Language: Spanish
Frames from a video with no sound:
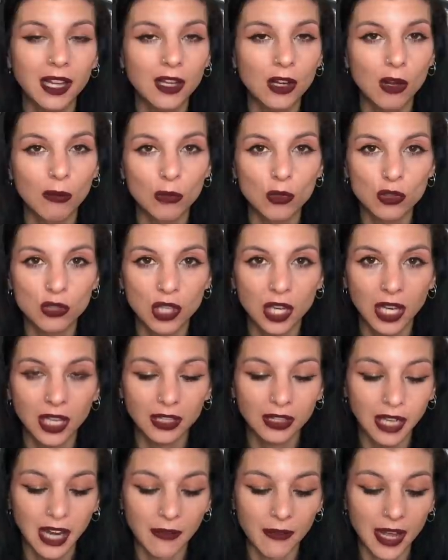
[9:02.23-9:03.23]
y cómo se
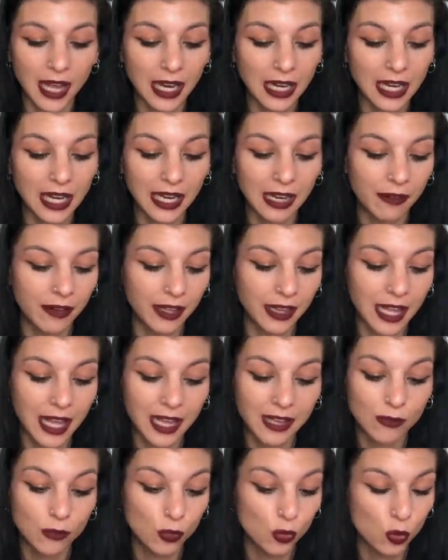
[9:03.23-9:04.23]
tratan bajan que la verdad
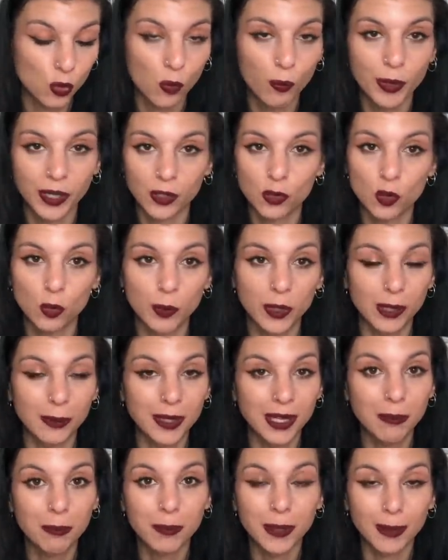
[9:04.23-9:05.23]
súper, súper
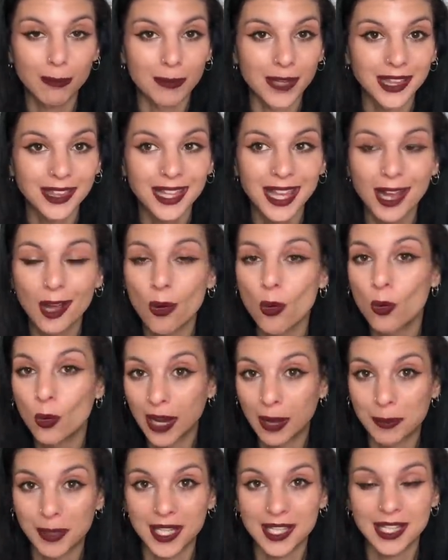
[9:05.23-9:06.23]
bien, pigmentan
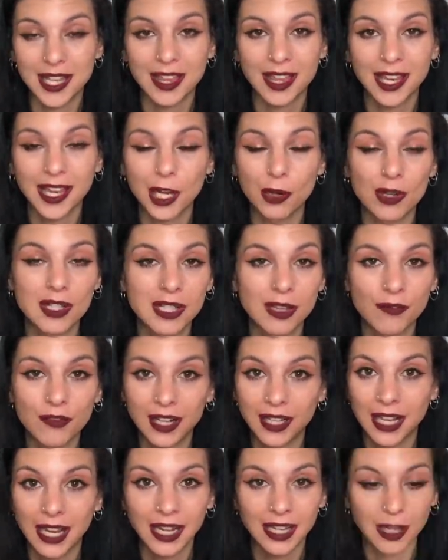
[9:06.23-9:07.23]
una pasada, es que no hace
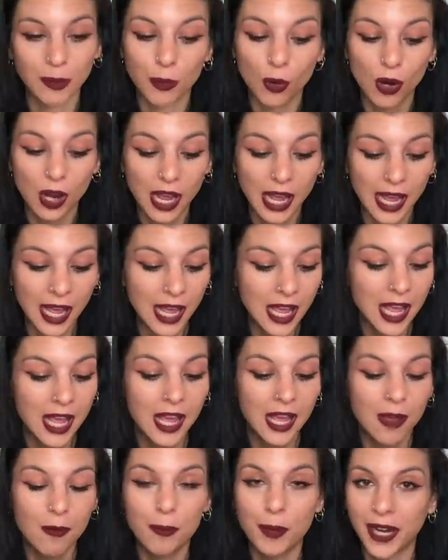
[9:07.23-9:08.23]
falta que te pongas
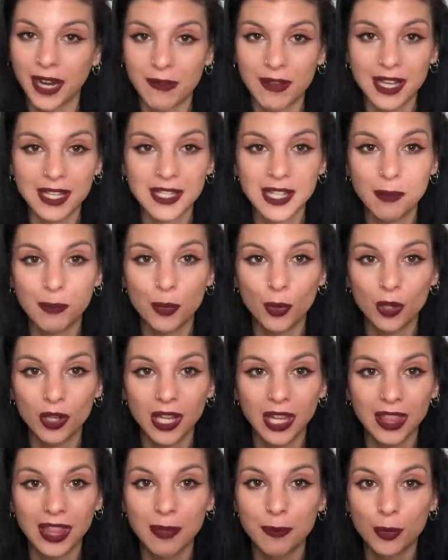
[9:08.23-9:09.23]
prebase
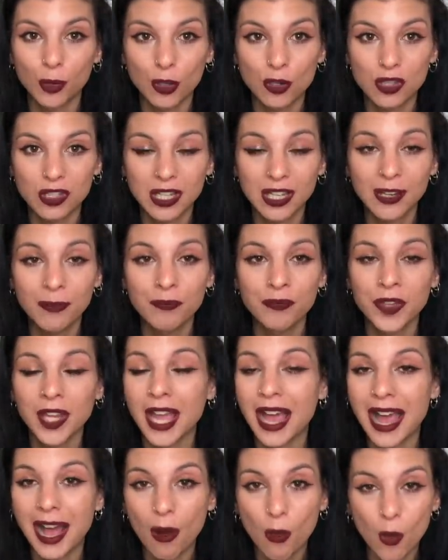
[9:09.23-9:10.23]
porque de por sí
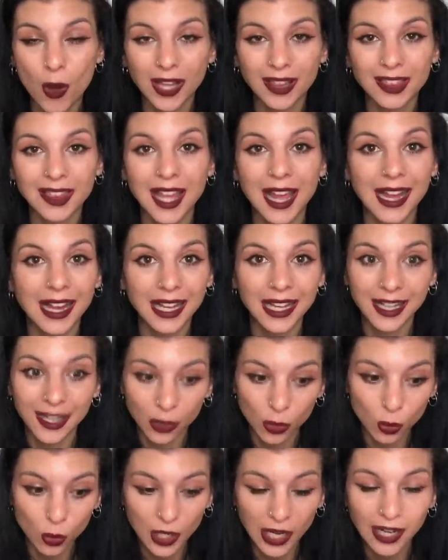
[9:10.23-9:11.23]
aguantan y
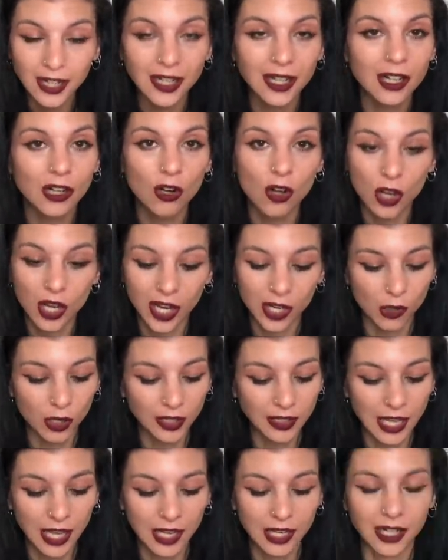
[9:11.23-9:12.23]
duran lo que no
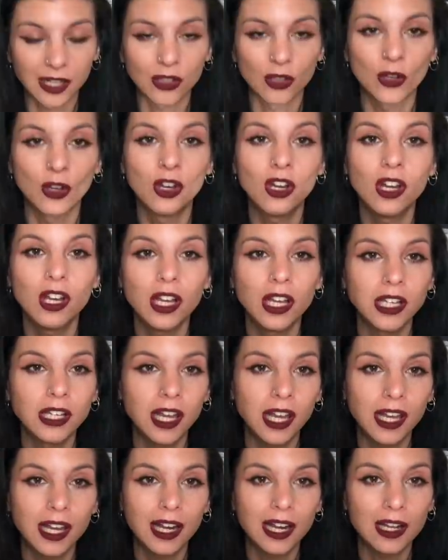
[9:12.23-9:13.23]
está escrito. Y
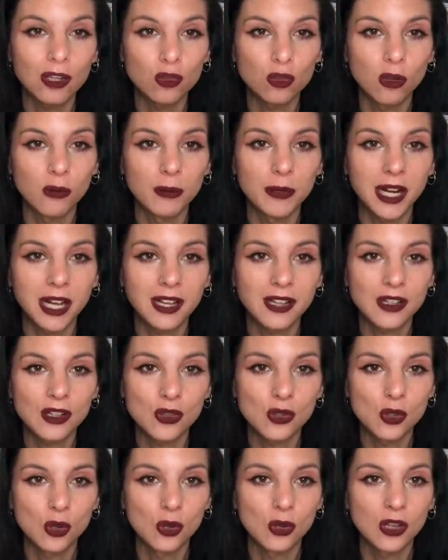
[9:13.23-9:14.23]
es que las sombras
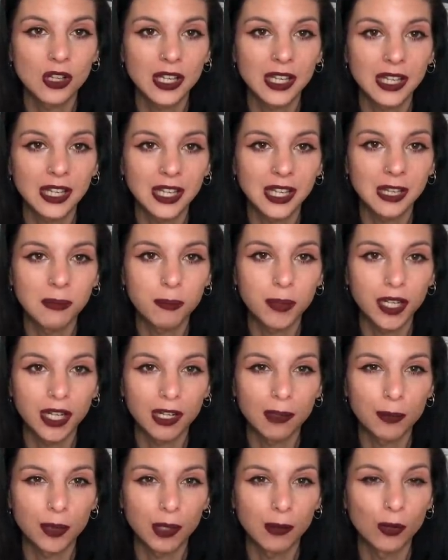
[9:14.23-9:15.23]
son hiper,
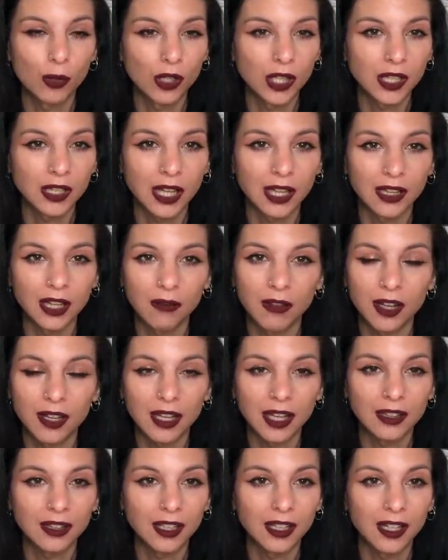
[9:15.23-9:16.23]
hiper bonitas, de
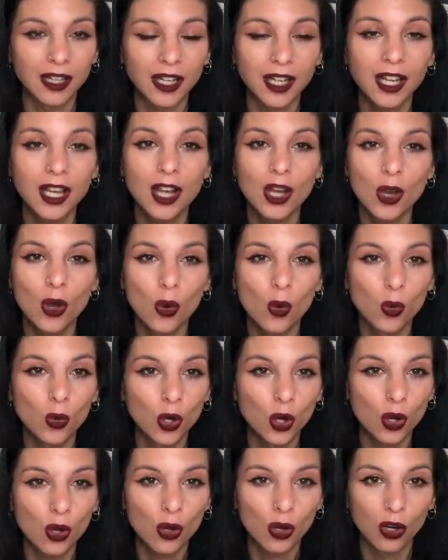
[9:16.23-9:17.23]
verdad, tiene
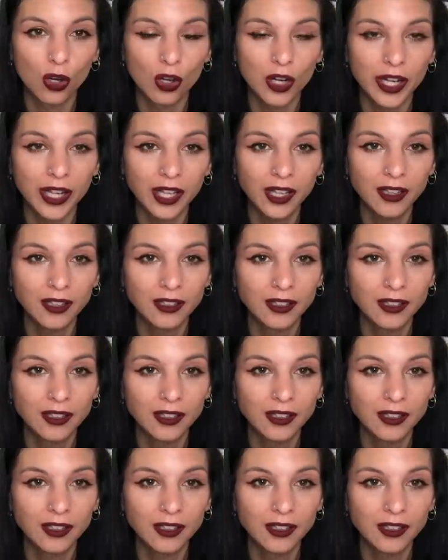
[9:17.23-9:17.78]
unos colores